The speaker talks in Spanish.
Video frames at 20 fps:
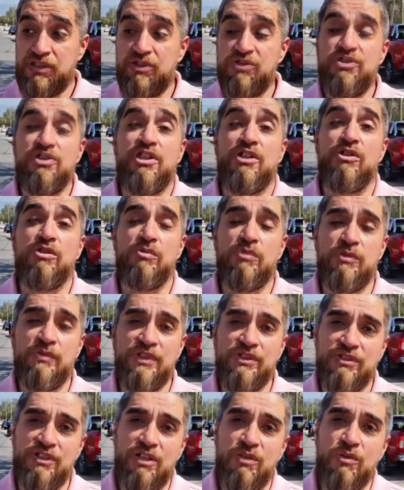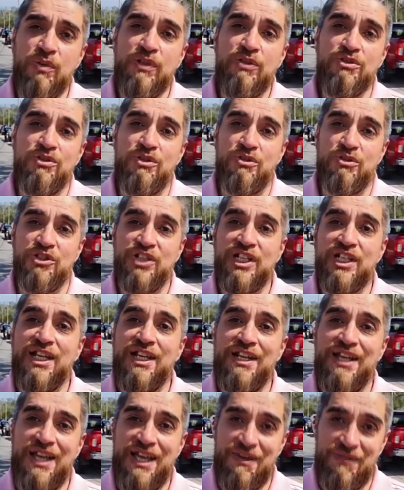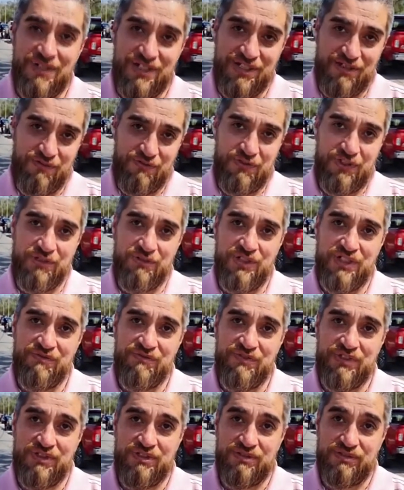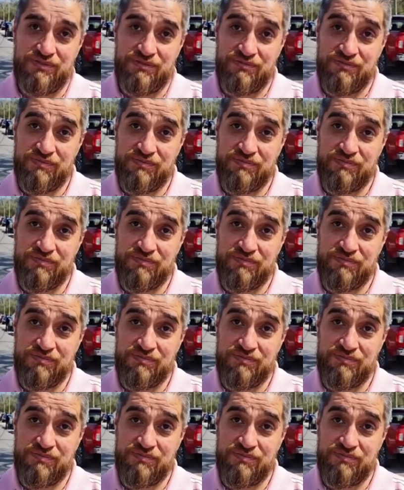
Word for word: Entonces llega un momento que el cuero se lo regalaban a los frigoríficos.